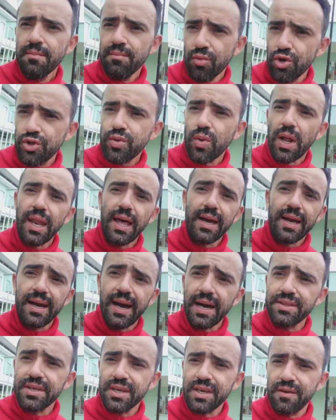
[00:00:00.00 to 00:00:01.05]
Muito
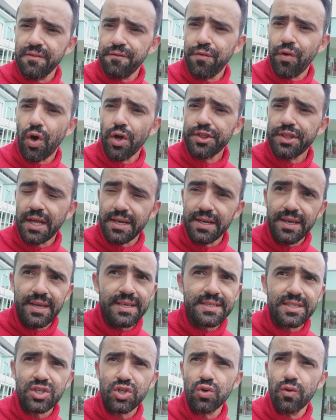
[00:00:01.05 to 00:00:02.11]
alagado aqui em
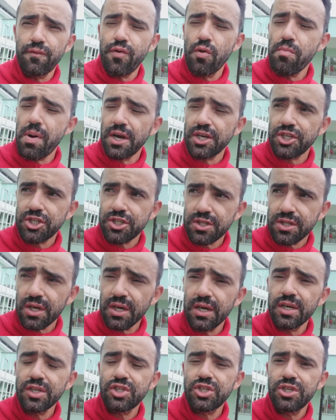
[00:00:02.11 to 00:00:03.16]
Fortaleza, choveu
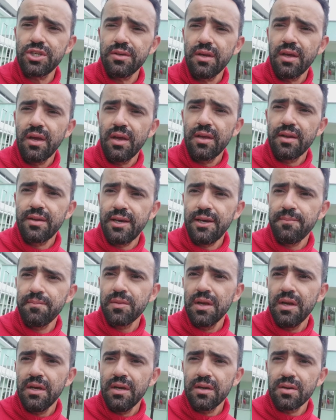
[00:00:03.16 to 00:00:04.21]
bastante, né?
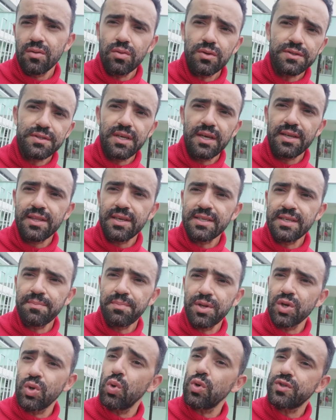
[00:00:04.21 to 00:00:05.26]
Com certeza é
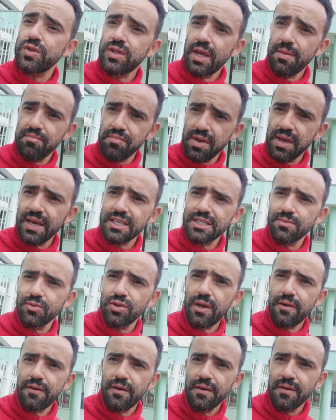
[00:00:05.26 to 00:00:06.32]
perigoso até mesmo,
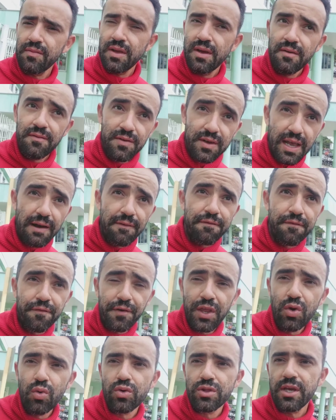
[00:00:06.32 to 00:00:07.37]
né? Ficar
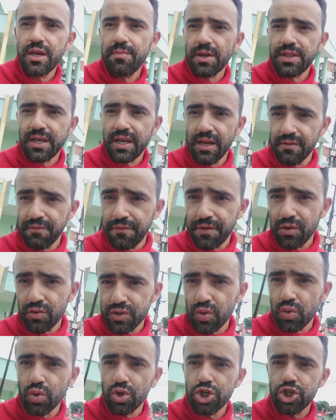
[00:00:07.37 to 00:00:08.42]
frio, né? Bater aquele
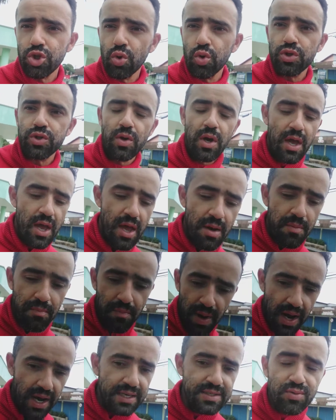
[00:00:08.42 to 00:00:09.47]
friozinho gostoso.
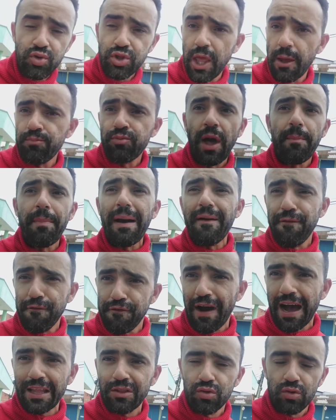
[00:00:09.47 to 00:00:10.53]
Mas o tempo tá
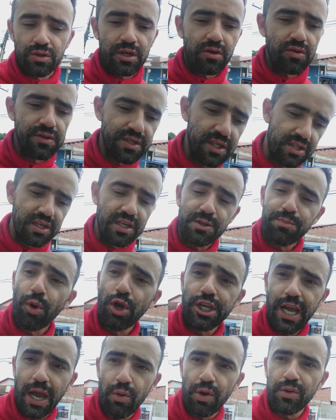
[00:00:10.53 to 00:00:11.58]
abafado, né? Com certeza
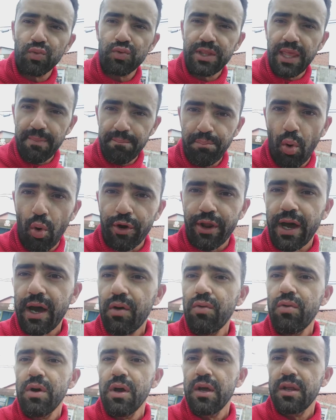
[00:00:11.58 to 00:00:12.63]
pode cair um
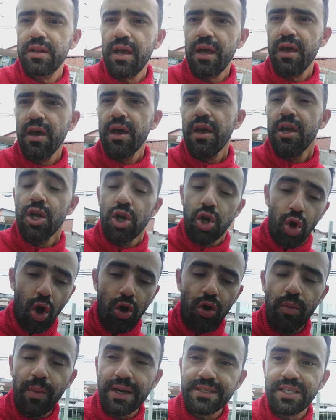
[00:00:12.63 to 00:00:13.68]
temporal, né? E
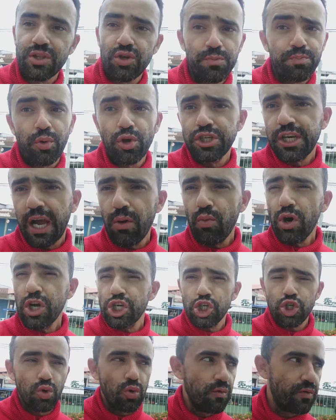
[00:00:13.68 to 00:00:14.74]
logo mais à noite pode cair uma
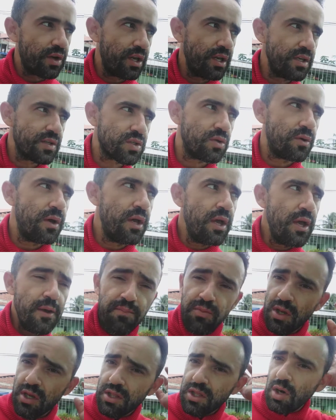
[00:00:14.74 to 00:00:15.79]
chuva, não é isso?
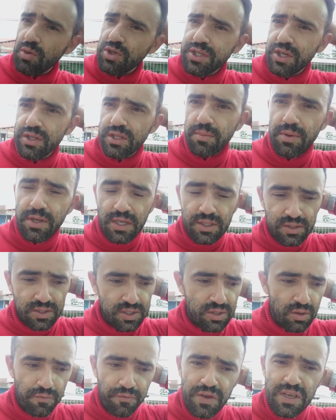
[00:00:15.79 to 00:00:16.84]
Então, meus queridos amados
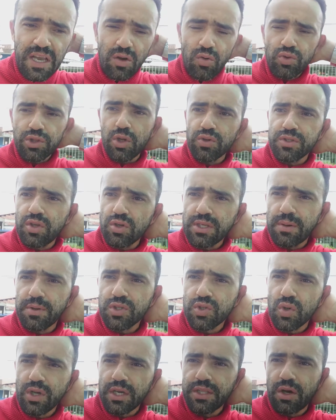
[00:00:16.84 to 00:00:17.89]
de Deus, fica com Deus. Deus
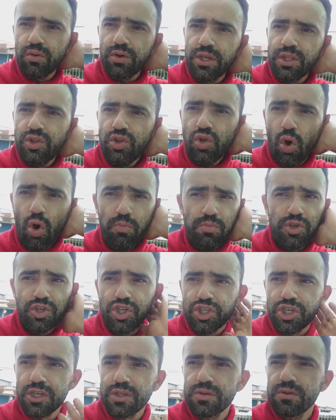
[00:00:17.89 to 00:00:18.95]
abençoe cada um em nome
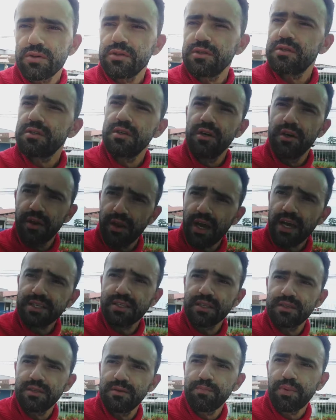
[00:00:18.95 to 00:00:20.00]
de Jesus.
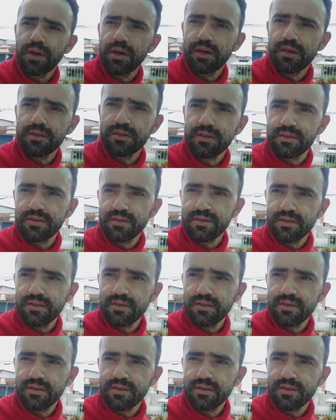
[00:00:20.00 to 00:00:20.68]
Graças e paz.